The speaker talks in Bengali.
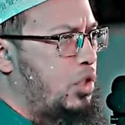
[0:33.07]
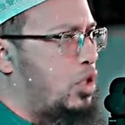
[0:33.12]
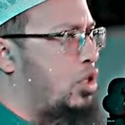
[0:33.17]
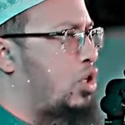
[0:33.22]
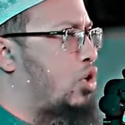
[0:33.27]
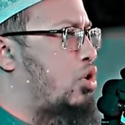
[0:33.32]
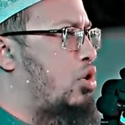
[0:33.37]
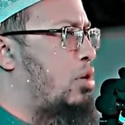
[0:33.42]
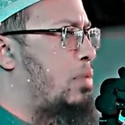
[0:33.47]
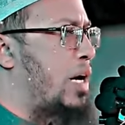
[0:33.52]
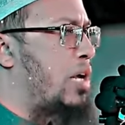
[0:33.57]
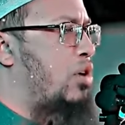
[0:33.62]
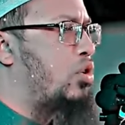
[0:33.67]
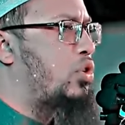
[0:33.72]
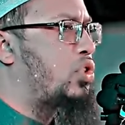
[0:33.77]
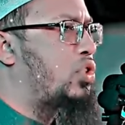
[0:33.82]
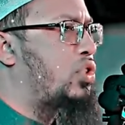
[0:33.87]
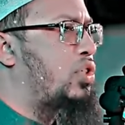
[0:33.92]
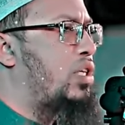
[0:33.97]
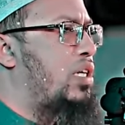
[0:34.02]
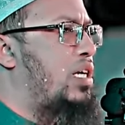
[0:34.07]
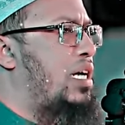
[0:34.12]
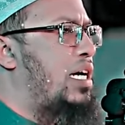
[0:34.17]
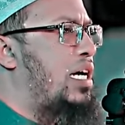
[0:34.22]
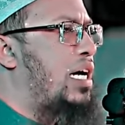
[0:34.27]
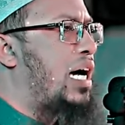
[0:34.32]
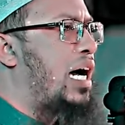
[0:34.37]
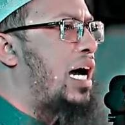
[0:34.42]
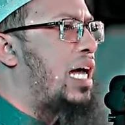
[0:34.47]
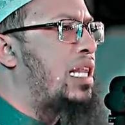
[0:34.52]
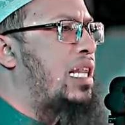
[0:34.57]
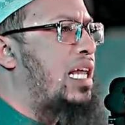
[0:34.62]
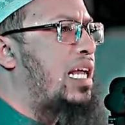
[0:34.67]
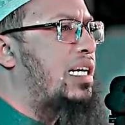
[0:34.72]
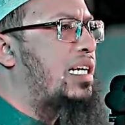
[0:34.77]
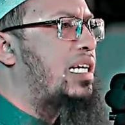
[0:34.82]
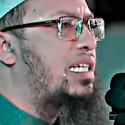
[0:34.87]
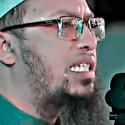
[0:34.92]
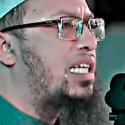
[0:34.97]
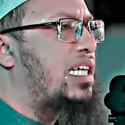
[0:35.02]
যদি কোনো মানুষ
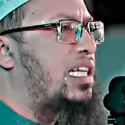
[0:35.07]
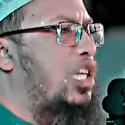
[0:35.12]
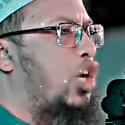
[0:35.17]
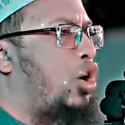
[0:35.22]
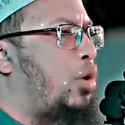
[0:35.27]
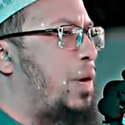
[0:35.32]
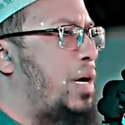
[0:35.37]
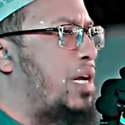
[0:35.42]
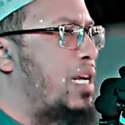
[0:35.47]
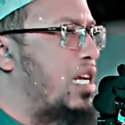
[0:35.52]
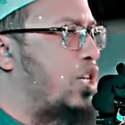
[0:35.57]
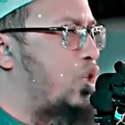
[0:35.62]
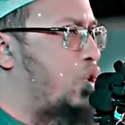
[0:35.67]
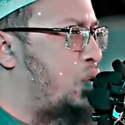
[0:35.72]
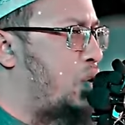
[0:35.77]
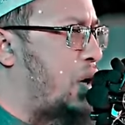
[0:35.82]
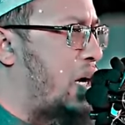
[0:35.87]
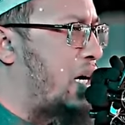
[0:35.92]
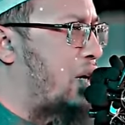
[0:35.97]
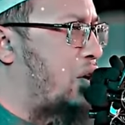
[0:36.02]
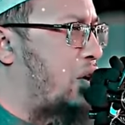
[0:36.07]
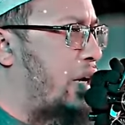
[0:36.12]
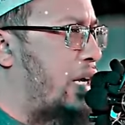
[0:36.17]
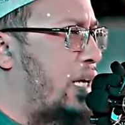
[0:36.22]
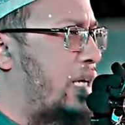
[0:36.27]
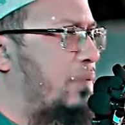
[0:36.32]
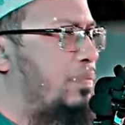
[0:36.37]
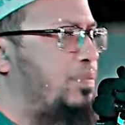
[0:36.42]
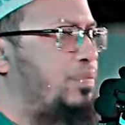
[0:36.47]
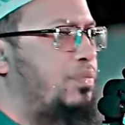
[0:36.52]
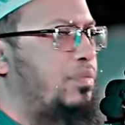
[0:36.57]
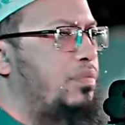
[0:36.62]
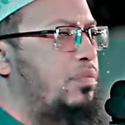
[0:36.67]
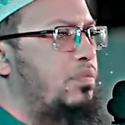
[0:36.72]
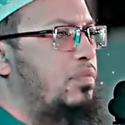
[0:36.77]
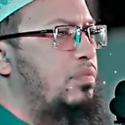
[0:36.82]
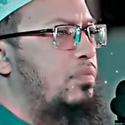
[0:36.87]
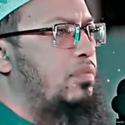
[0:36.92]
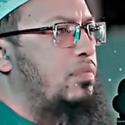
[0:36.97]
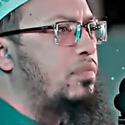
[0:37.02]
আল্লাহর কাছে তবায় নাসুহা করে
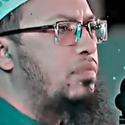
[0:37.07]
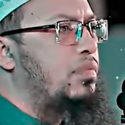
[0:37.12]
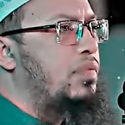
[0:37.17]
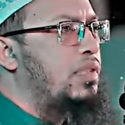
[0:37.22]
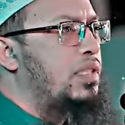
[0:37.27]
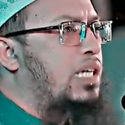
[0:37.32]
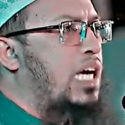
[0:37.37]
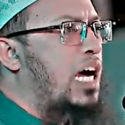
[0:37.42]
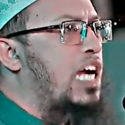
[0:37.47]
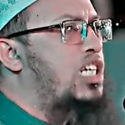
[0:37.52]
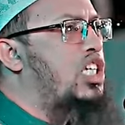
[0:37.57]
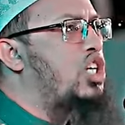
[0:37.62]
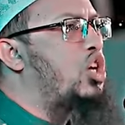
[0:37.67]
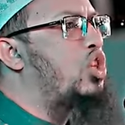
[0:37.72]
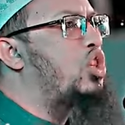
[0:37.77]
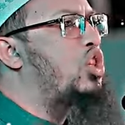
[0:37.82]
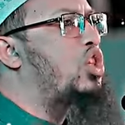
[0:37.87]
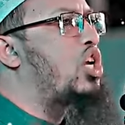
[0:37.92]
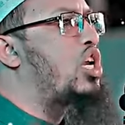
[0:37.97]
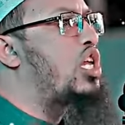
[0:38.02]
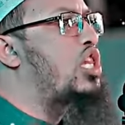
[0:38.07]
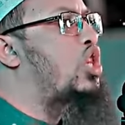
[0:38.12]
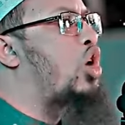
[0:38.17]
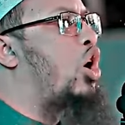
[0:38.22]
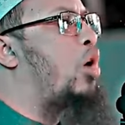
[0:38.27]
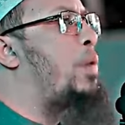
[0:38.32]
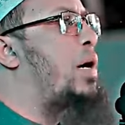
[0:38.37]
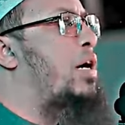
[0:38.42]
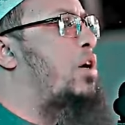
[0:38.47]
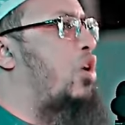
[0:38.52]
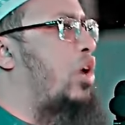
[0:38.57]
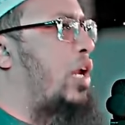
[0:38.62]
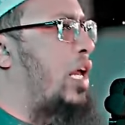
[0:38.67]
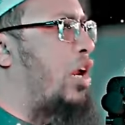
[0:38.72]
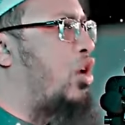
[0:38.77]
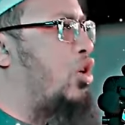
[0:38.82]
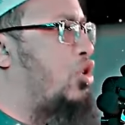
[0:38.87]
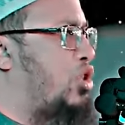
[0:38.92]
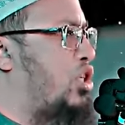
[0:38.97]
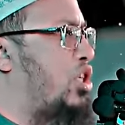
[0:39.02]
খাটি অন্তরে তবা
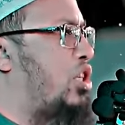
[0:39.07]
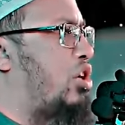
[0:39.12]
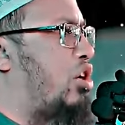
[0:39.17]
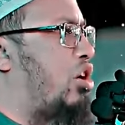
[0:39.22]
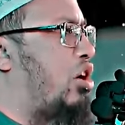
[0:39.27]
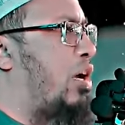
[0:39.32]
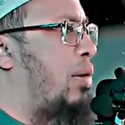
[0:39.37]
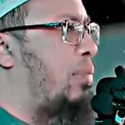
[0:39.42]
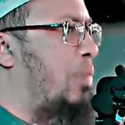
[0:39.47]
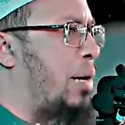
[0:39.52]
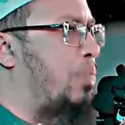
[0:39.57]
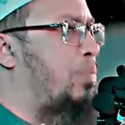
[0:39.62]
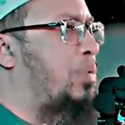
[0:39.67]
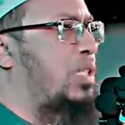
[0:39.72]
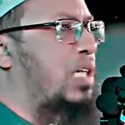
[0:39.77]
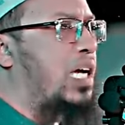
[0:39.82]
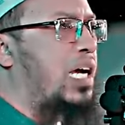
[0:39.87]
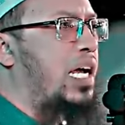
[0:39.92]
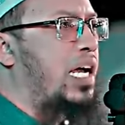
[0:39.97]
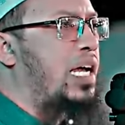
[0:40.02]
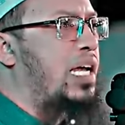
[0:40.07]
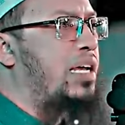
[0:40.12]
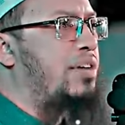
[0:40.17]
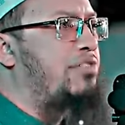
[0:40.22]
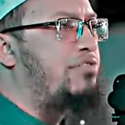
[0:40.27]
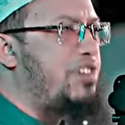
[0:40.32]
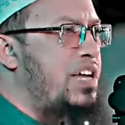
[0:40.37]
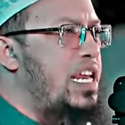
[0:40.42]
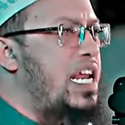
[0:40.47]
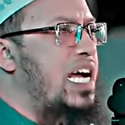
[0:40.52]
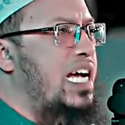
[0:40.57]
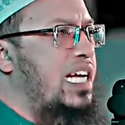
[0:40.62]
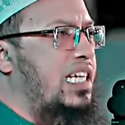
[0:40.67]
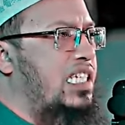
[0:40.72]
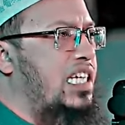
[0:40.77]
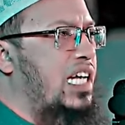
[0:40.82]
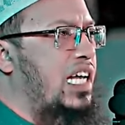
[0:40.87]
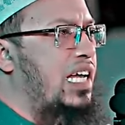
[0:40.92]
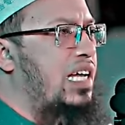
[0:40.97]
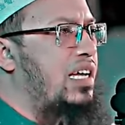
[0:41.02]
করে লজ্জিত হয় মাপ চায় ফিরে
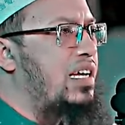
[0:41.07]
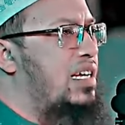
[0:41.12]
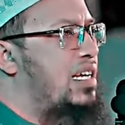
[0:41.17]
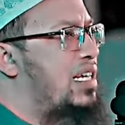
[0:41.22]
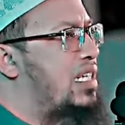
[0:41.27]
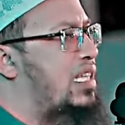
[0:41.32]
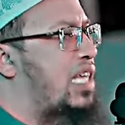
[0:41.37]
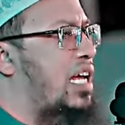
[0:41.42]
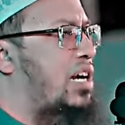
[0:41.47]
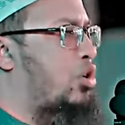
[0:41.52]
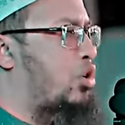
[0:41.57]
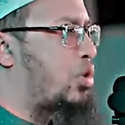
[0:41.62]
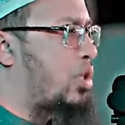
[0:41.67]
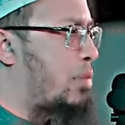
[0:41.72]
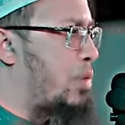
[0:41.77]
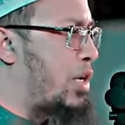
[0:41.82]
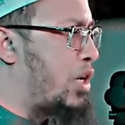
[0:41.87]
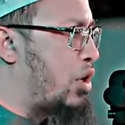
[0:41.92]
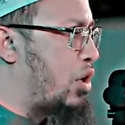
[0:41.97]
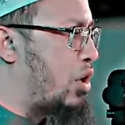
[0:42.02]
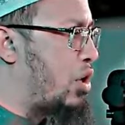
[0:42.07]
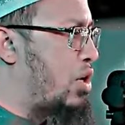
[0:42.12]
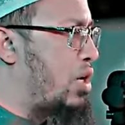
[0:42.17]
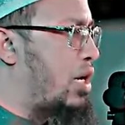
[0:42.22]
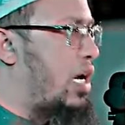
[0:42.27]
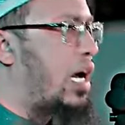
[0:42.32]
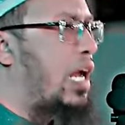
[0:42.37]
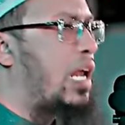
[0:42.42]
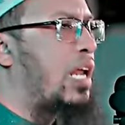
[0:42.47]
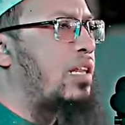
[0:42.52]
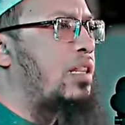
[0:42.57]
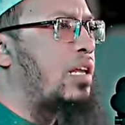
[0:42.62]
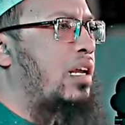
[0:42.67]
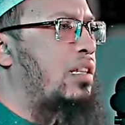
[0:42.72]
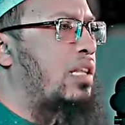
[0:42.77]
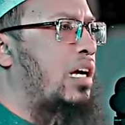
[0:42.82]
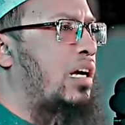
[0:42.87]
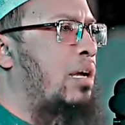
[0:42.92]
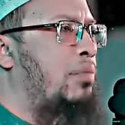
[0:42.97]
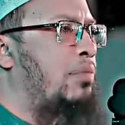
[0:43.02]
আসে তার কথা ভিন্ন আল্লাহ
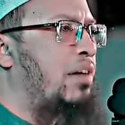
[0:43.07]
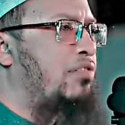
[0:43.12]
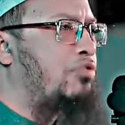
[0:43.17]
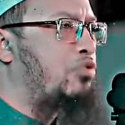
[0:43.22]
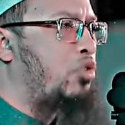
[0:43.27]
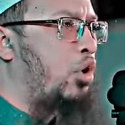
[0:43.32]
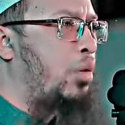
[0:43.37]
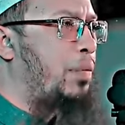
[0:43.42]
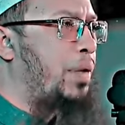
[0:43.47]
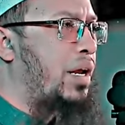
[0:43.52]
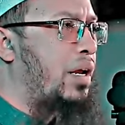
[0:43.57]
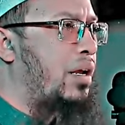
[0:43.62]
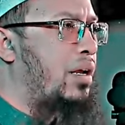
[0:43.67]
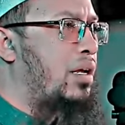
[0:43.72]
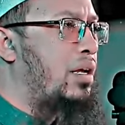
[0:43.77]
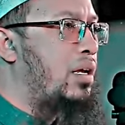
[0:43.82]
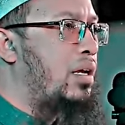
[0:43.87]
তালা তাকে মাফ করবেন